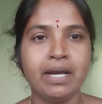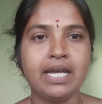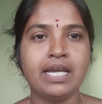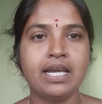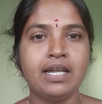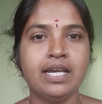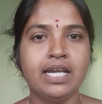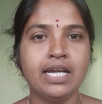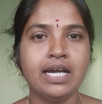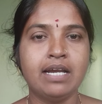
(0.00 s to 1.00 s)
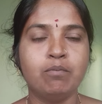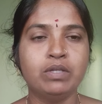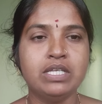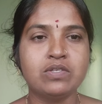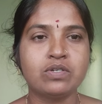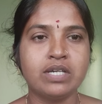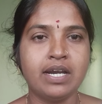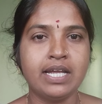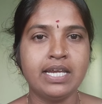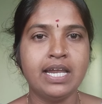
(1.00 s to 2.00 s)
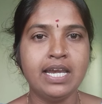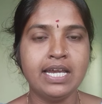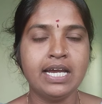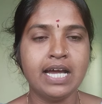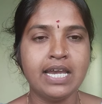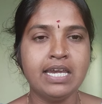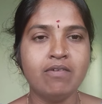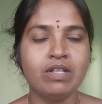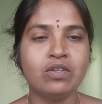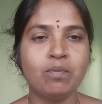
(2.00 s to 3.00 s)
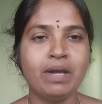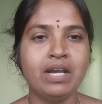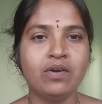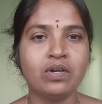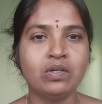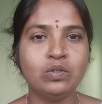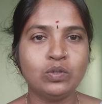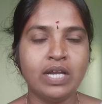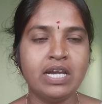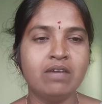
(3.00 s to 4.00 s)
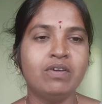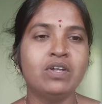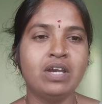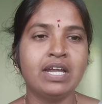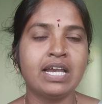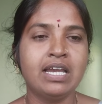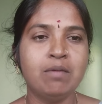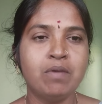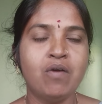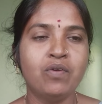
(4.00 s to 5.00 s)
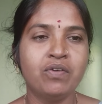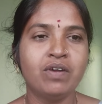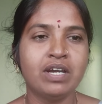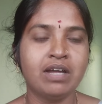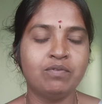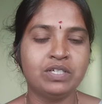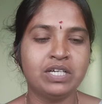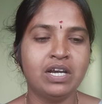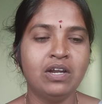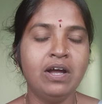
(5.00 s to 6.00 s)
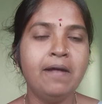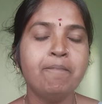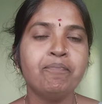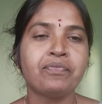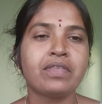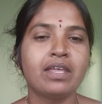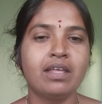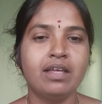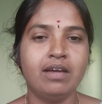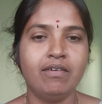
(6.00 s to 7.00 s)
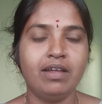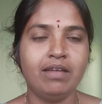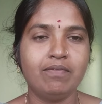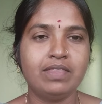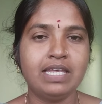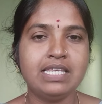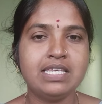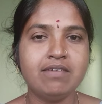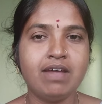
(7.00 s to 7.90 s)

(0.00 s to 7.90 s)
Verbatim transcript: బకెట్లని ఇంకా డబ్బు తీసుకుంటాడు గిన్నెలు ఇంకా అన్ని వంద రూపాయల నోట్లు చూడండి వీడియోలోకి వెళ్ళి మా ఊరి వంట ఆప్షన్లో తెచ్చి